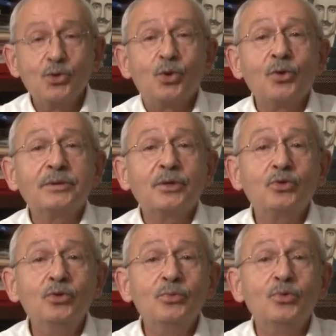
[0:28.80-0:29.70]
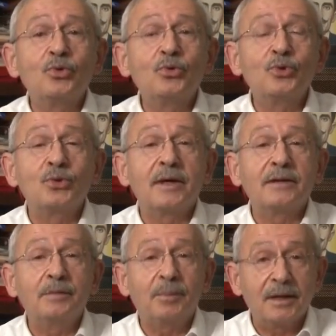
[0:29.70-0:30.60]
Sonra tüm
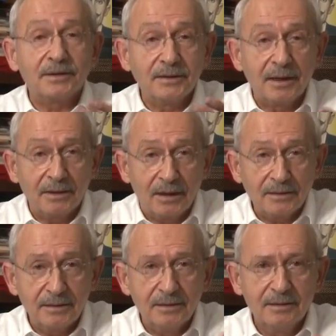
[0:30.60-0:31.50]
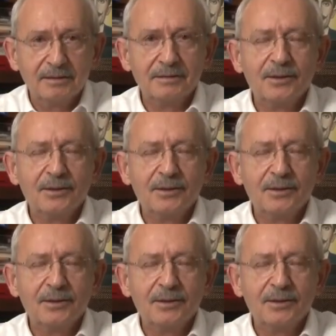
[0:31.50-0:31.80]
kurucularını partiden attı.